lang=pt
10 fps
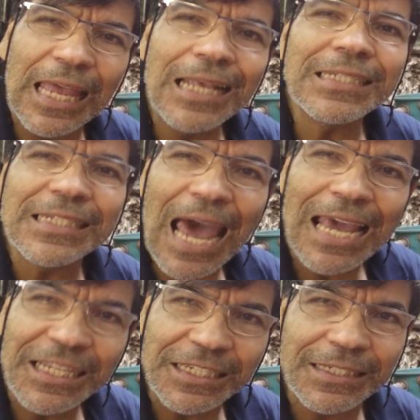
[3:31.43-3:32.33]
têm
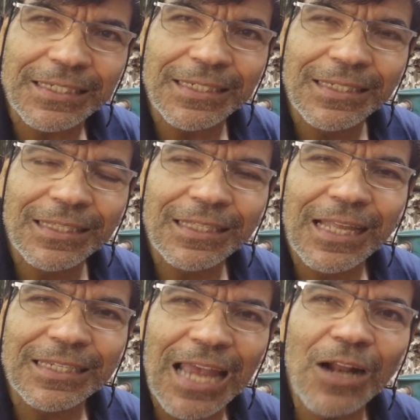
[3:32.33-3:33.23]
sites,
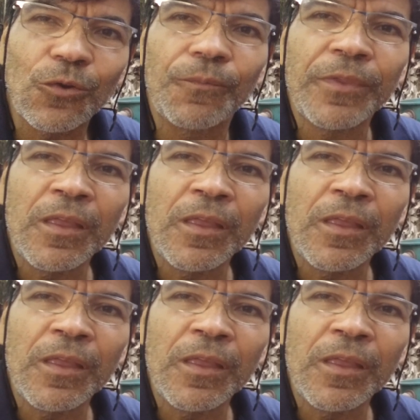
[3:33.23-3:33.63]
tá certo?